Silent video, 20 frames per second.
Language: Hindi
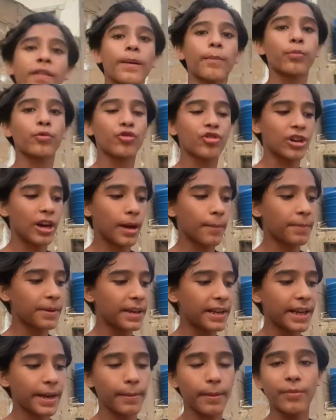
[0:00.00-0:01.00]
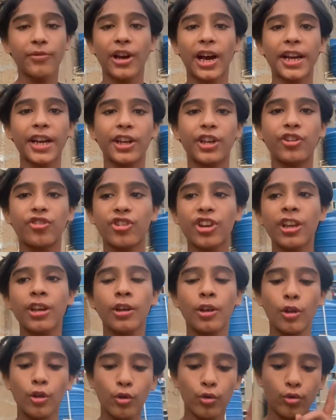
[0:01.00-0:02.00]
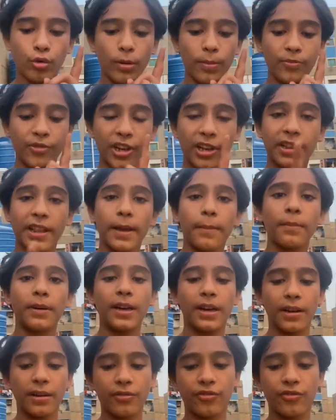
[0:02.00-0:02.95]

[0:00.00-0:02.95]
सब कुछ खा पी लिया है अब हम जा रहे हैं नीचे तो अब चलते हैं हम घर